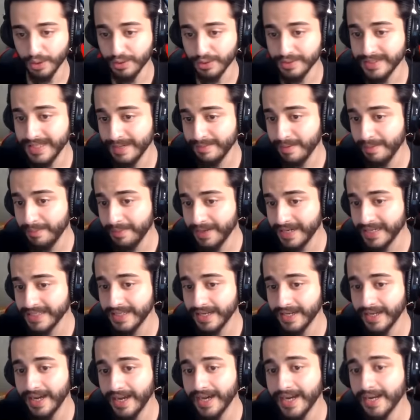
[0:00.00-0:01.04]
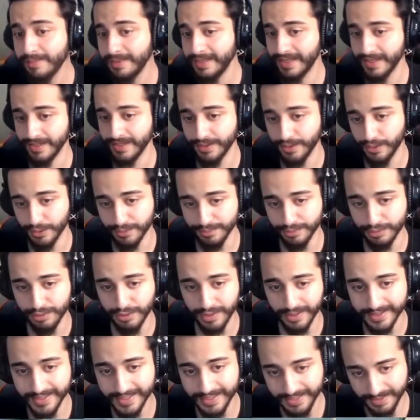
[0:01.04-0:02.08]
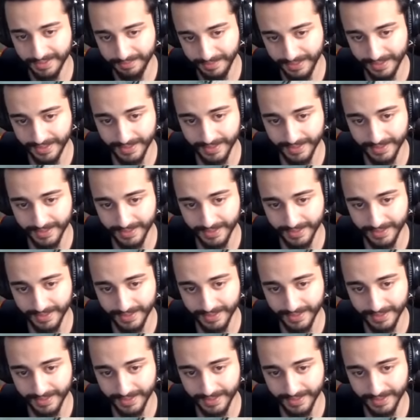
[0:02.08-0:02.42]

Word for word: Gözlerime bakacak Arabik arıyorum şu anda yemin